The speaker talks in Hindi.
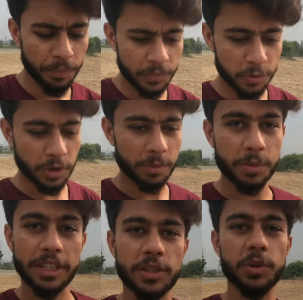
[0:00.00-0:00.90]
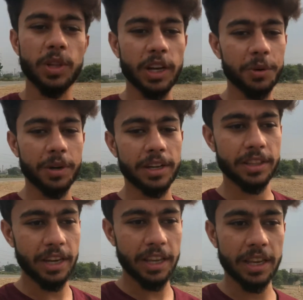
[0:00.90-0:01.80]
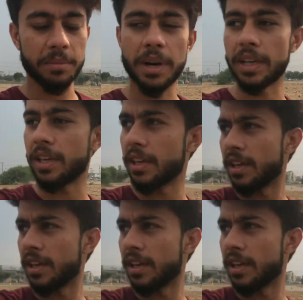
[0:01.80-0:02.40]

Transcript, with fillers: क्योंकि आपको पता है सरगोदा के लोग हारते नहीं हैं बाकी